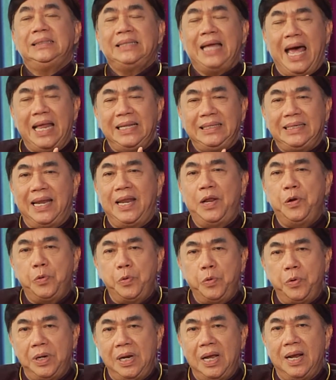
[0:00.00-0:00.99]
ท่านจะได้
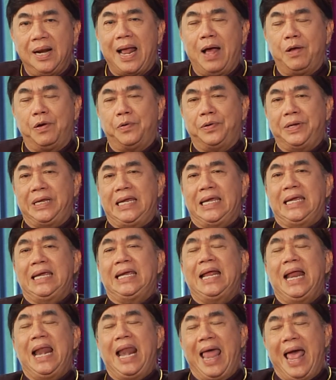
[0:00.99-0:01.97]
รู้เรื่องราวเหล่านี้
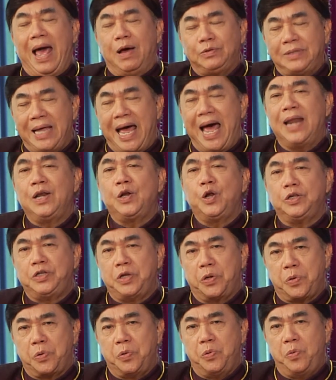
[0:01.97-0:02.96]
แล้วท่านก็
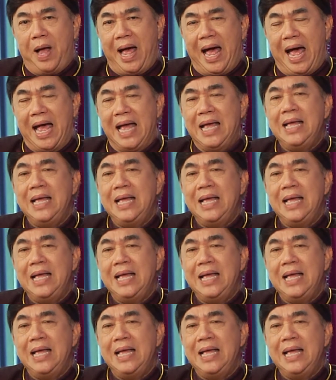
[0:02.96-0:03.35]
จะรู้ว่า